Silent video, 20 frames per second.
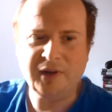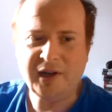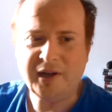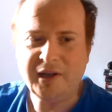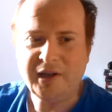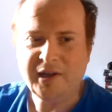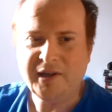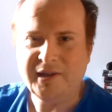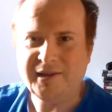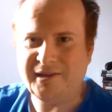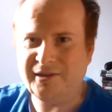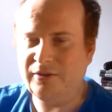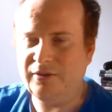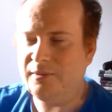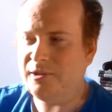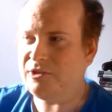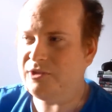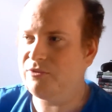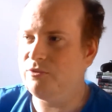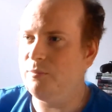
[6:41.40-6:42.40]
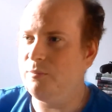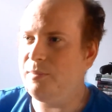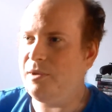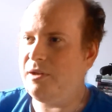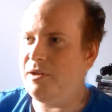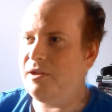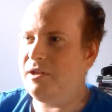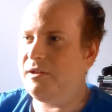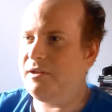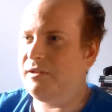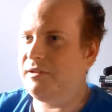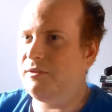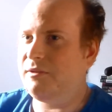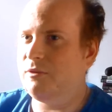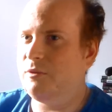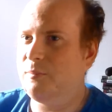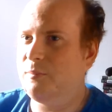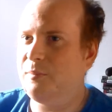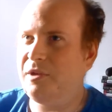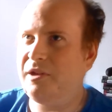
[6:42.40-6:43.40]
Et voilà, c'est dommage de pas
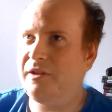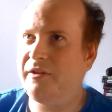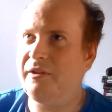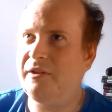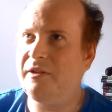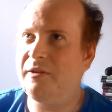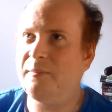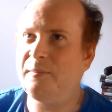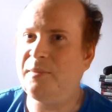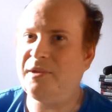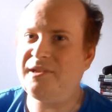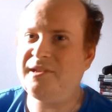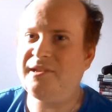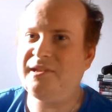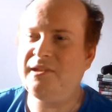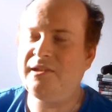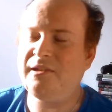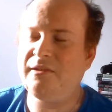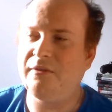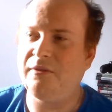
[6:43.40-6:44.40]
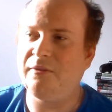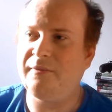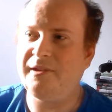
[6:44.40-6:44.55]
de pas passer,